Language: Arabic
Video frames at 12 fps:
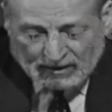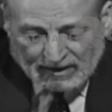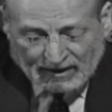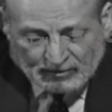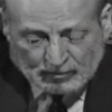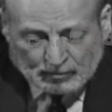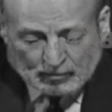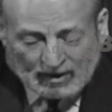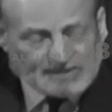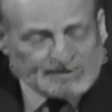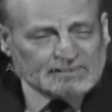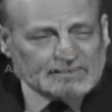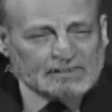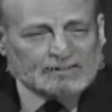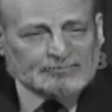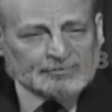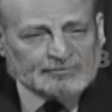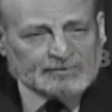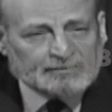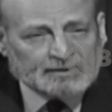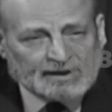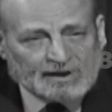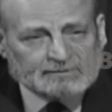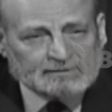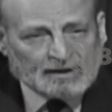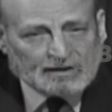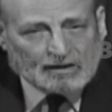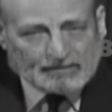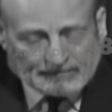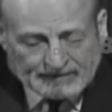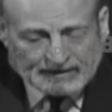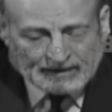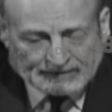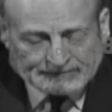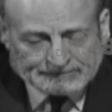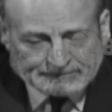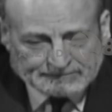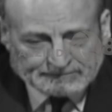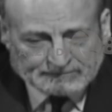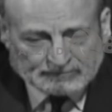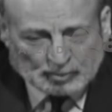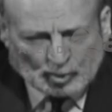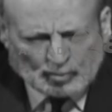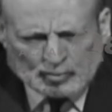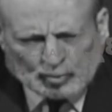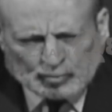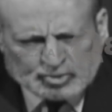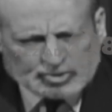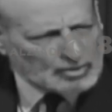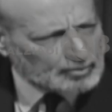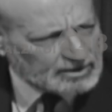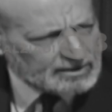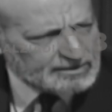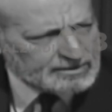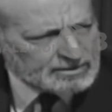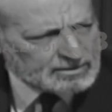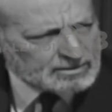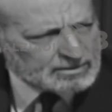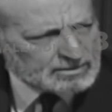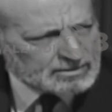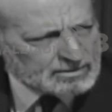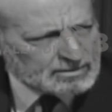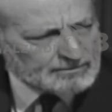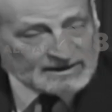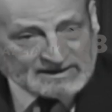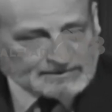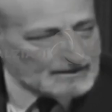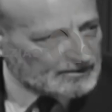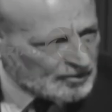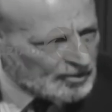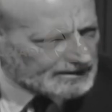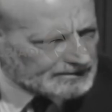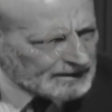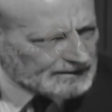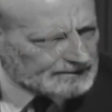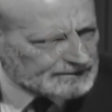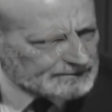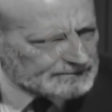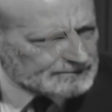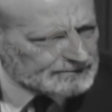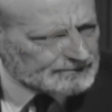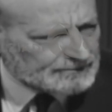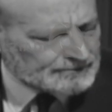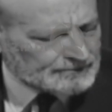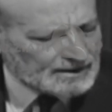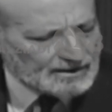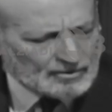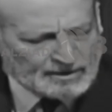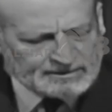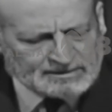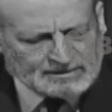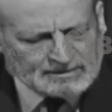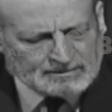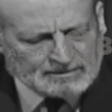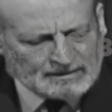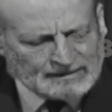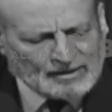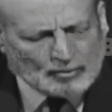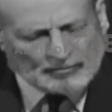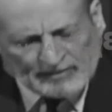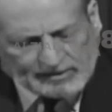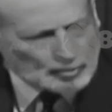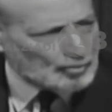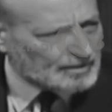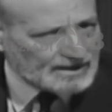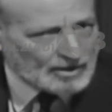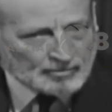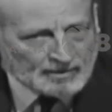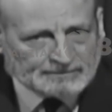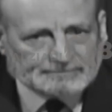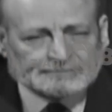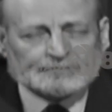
لأنه هذا الإلف في بلادنا العربية عمره مش طويل بالنسبة للفوائد بقى نعم أنا دلوقتي لا أفرق بينهما